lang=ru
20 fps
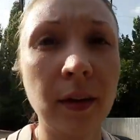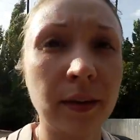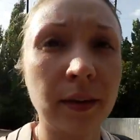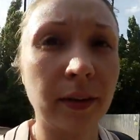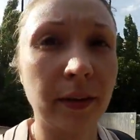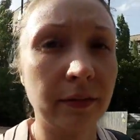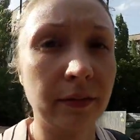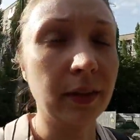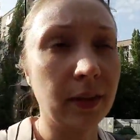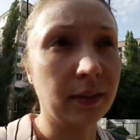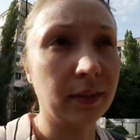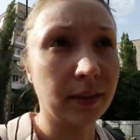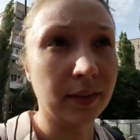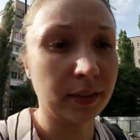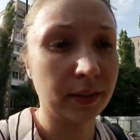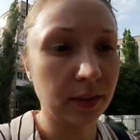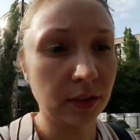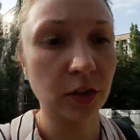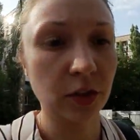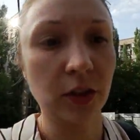Наверное,
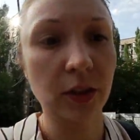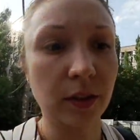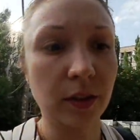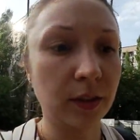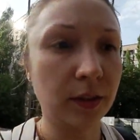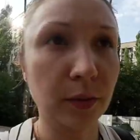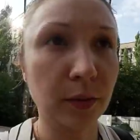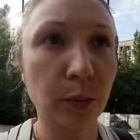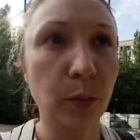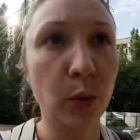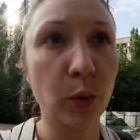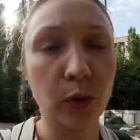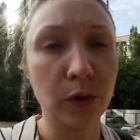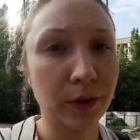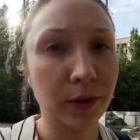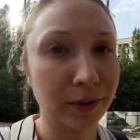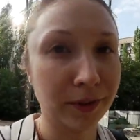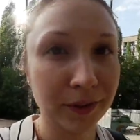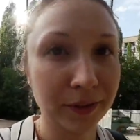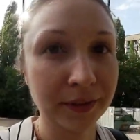сначала не
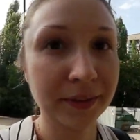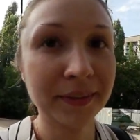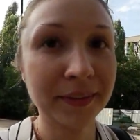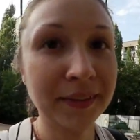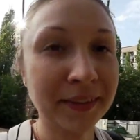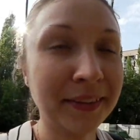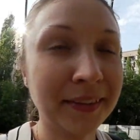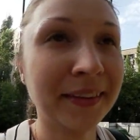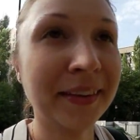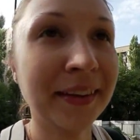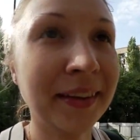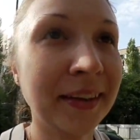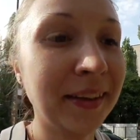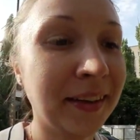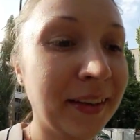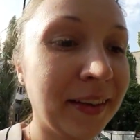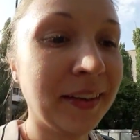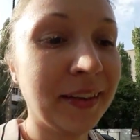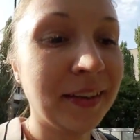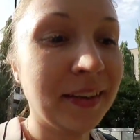понял,
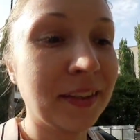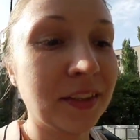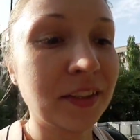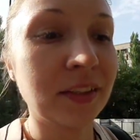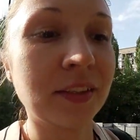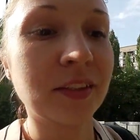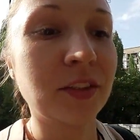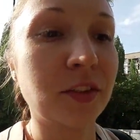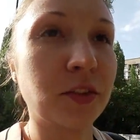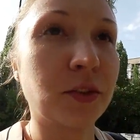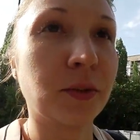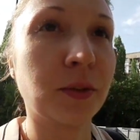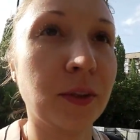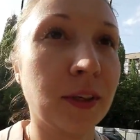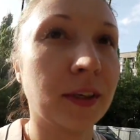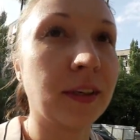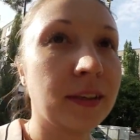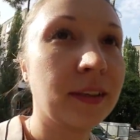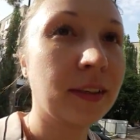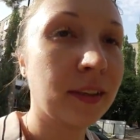что
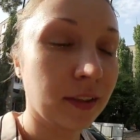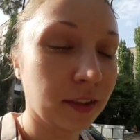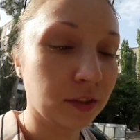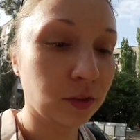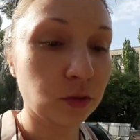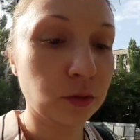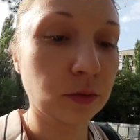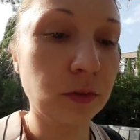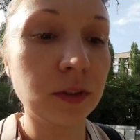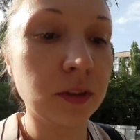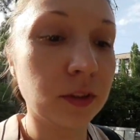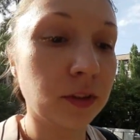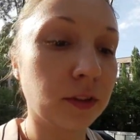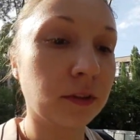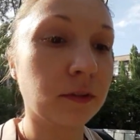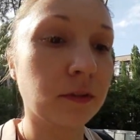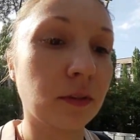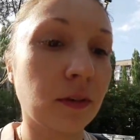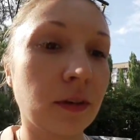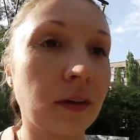я хочу от
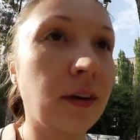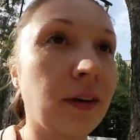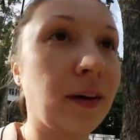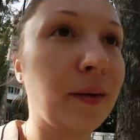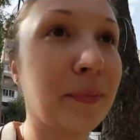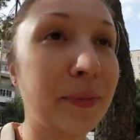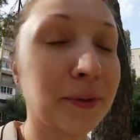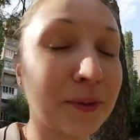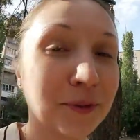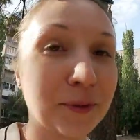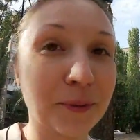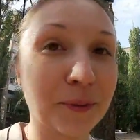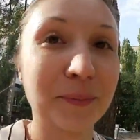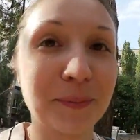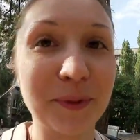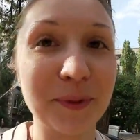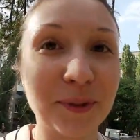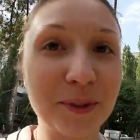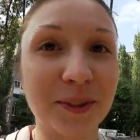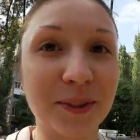него. А потом
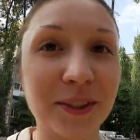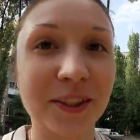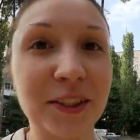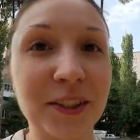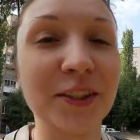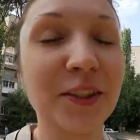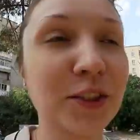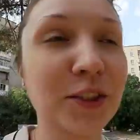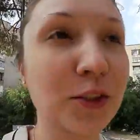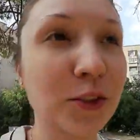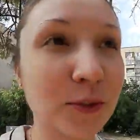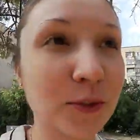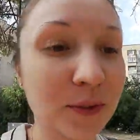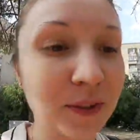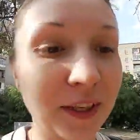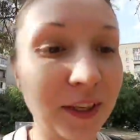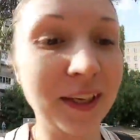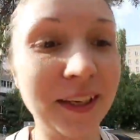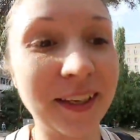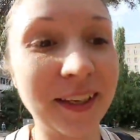просто слышу
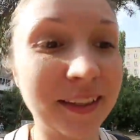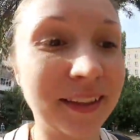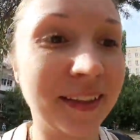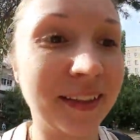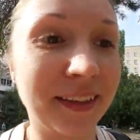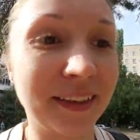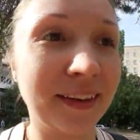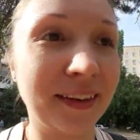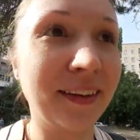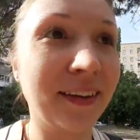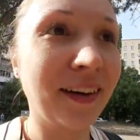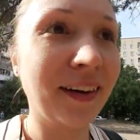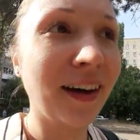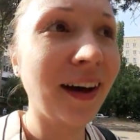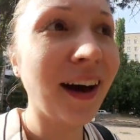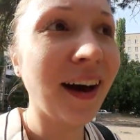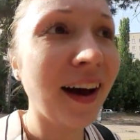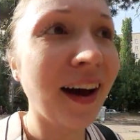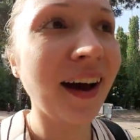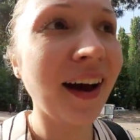крики такие.
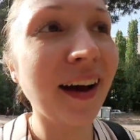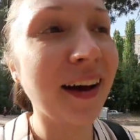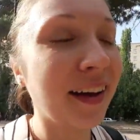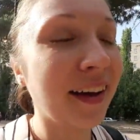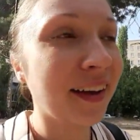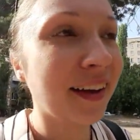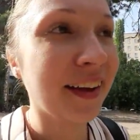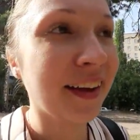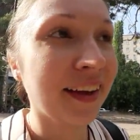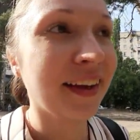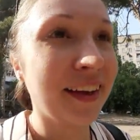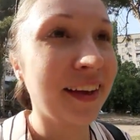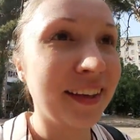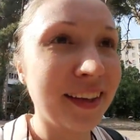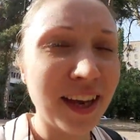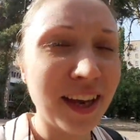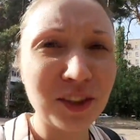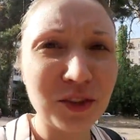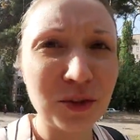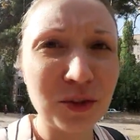А,
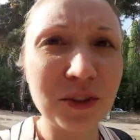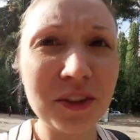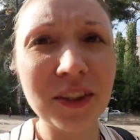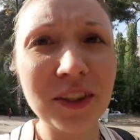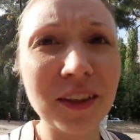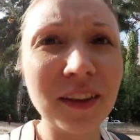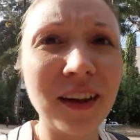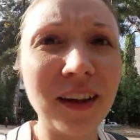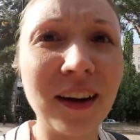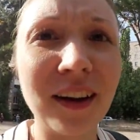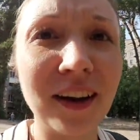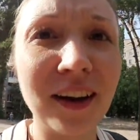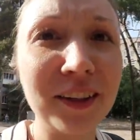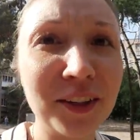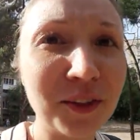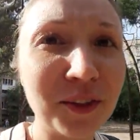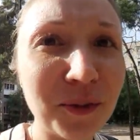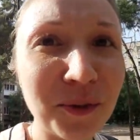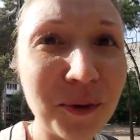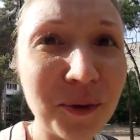я чуть не
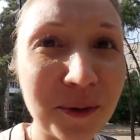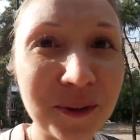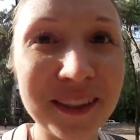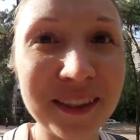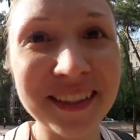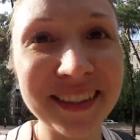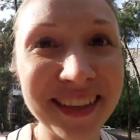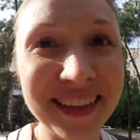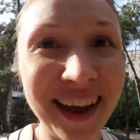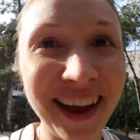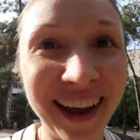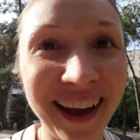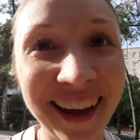лоханулся.